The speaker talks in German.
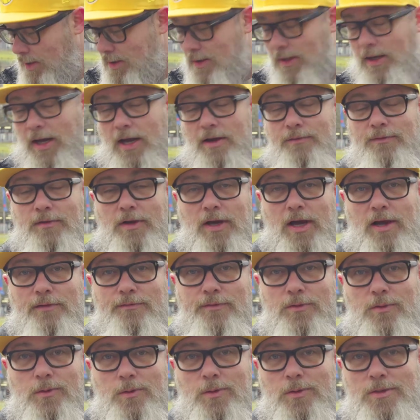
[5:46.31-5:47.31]
Die Reifen
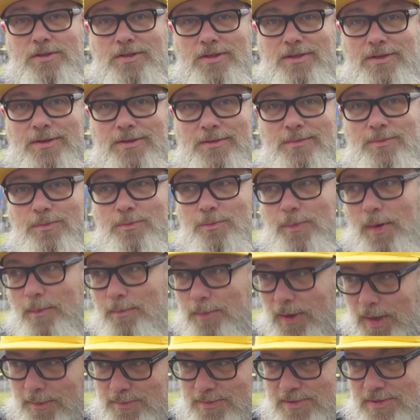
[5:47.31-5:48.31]
greifen gut. Äh, beim
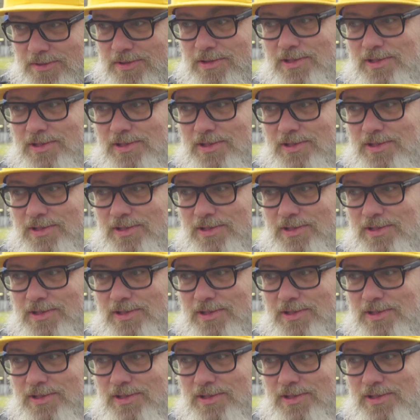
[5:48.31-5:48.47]
Bremsen